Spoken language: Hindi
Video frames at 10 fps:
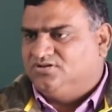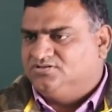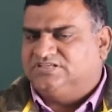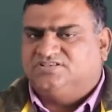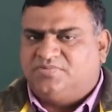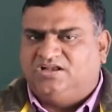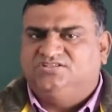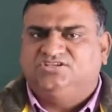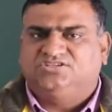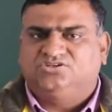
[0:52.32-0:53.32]
जैसे मान
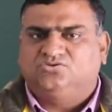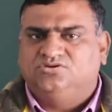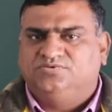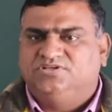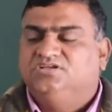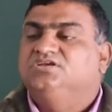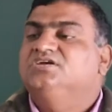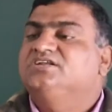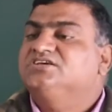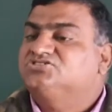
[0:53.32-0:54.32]
लीजिए कि कोई भी
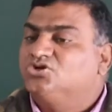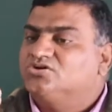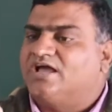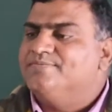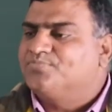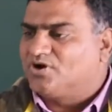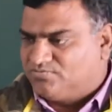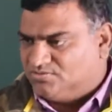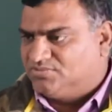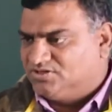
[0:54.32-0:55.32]
रेशियो टाइप
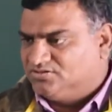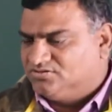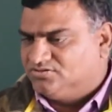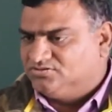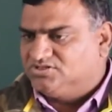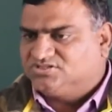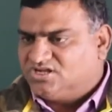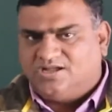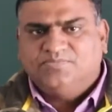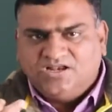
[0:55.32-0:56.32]
प्रॉब्लम है तो इसका
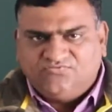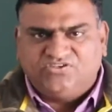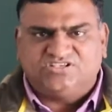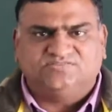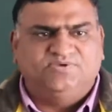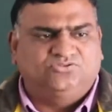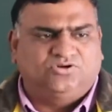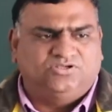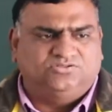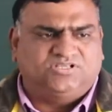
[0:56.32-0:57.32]
काम खाली फिजिक्स में ही
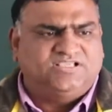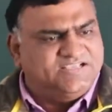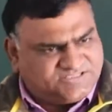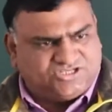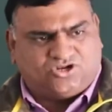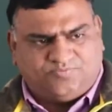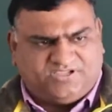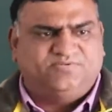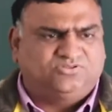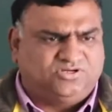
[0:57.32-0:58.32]
थोड़ी होता है या इसी टॉपिक
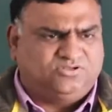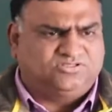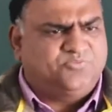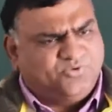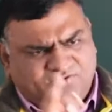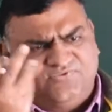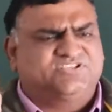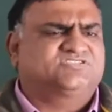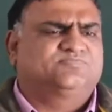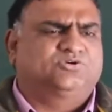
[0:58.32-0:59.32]
में थोड़ी होता है पूरे
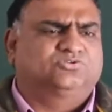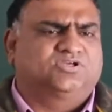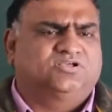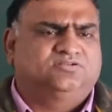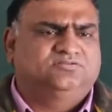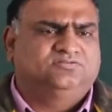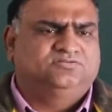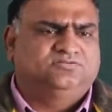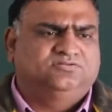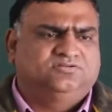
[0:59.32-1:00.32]
फिजिक्स में होता है
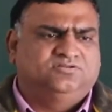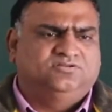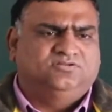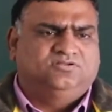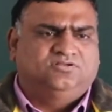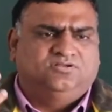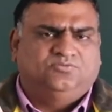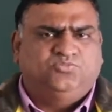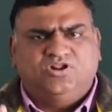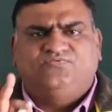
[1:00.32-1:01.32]

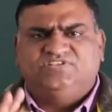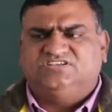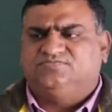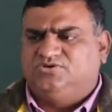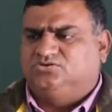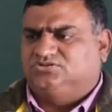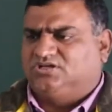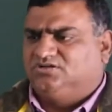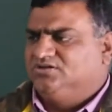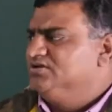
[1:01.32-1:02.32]
पूरे फिजिक्स में होता
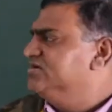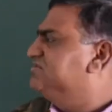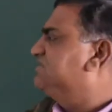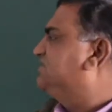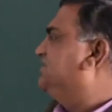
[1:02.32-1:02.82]
है जैसे